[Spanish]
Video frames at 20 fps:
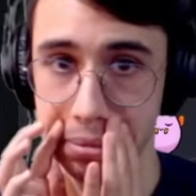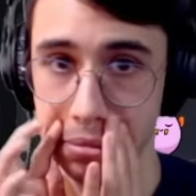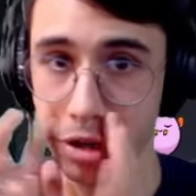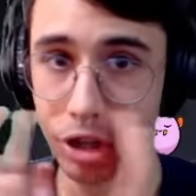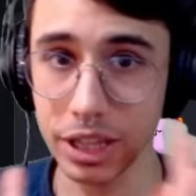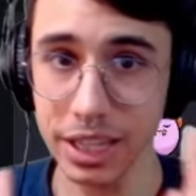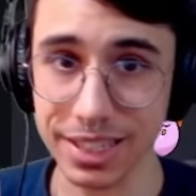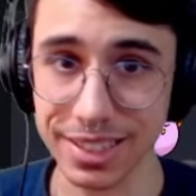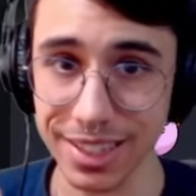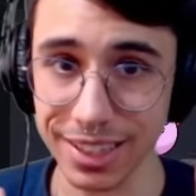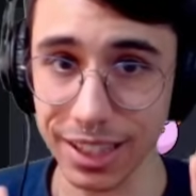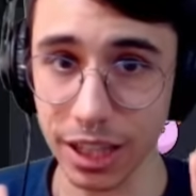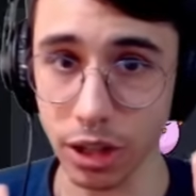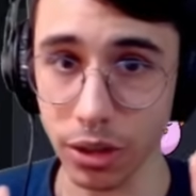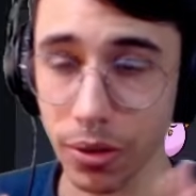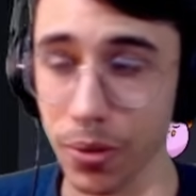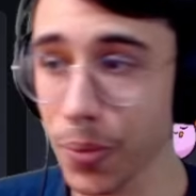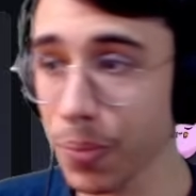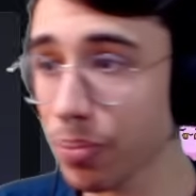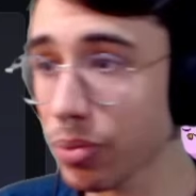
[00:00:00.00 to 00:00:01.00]
No tiene sentido.
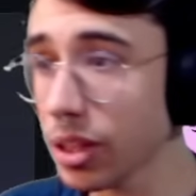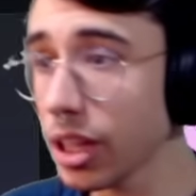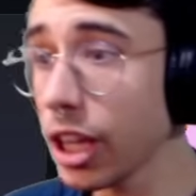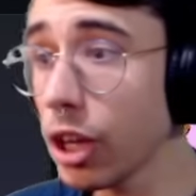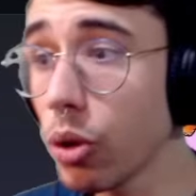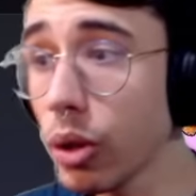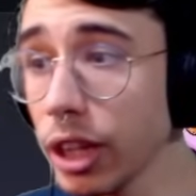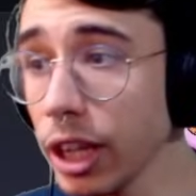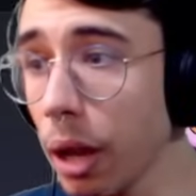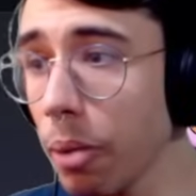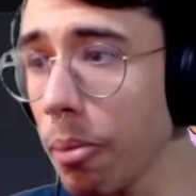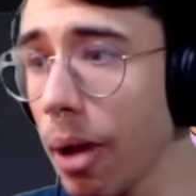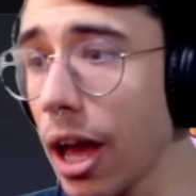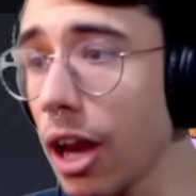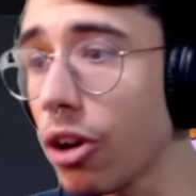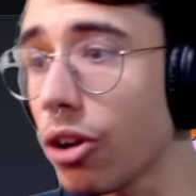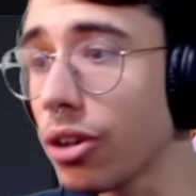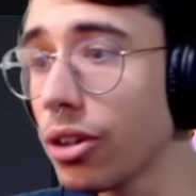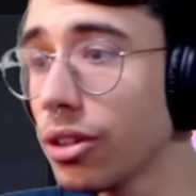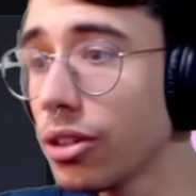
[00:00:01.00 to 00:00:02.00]
Y no es tan
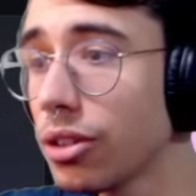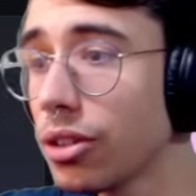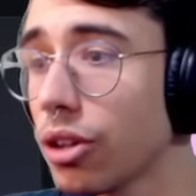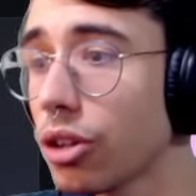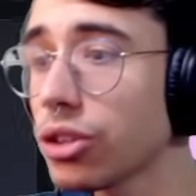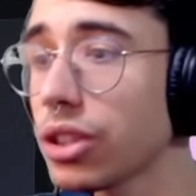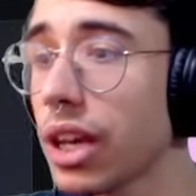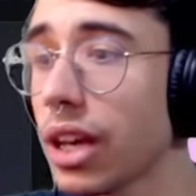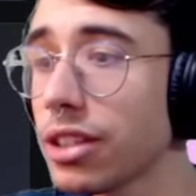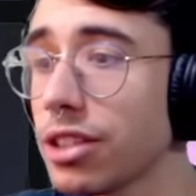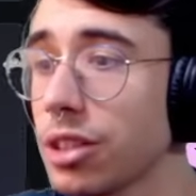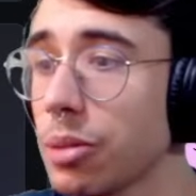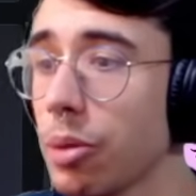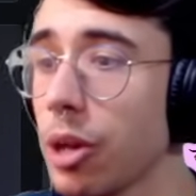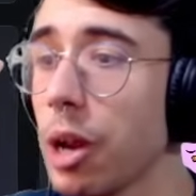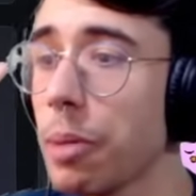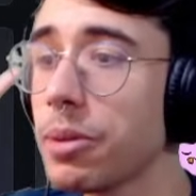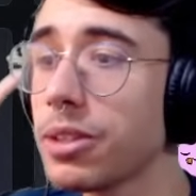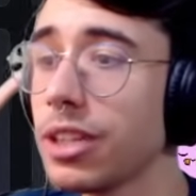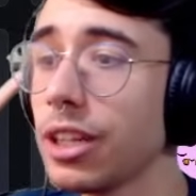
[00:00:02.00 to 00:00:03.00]
malo. O sea, si se
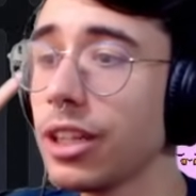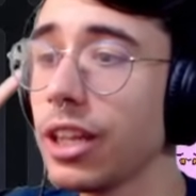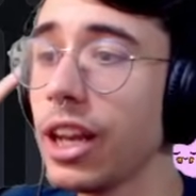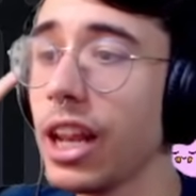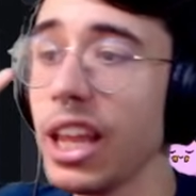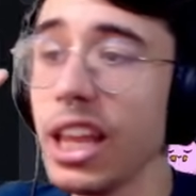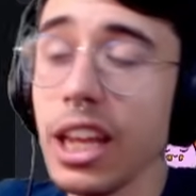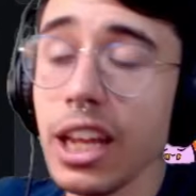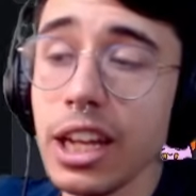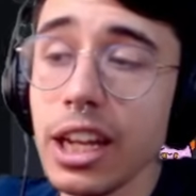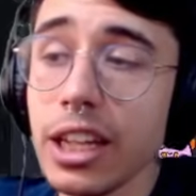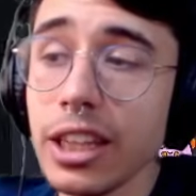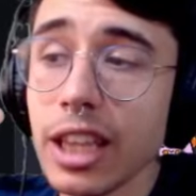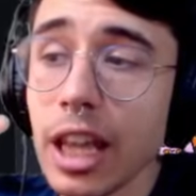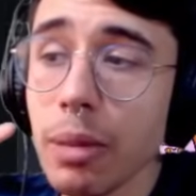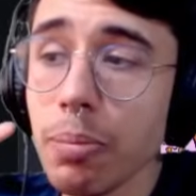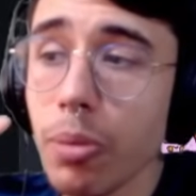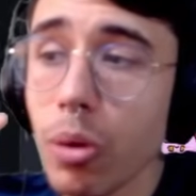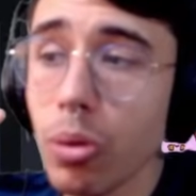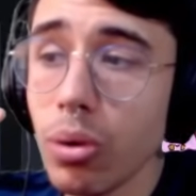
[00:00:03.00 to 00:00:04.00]
ponen a pensar, tiene Inkling
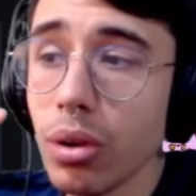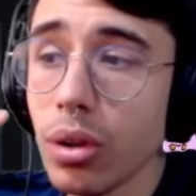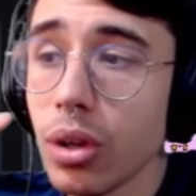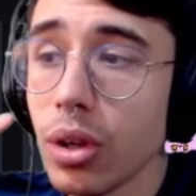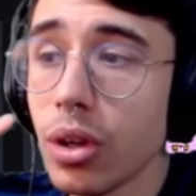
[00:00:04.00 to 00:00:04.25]
Tadpole.